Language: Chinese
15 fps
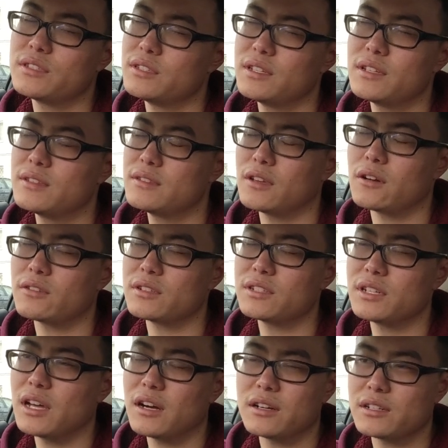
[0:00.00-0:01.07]
今天早上
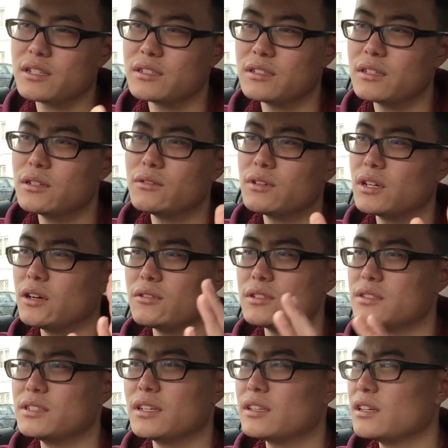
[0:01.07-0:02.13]
这两个事情给我搞
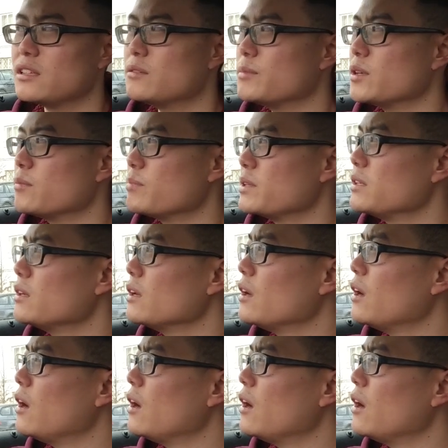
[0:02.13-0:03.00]
得相当的懵逼。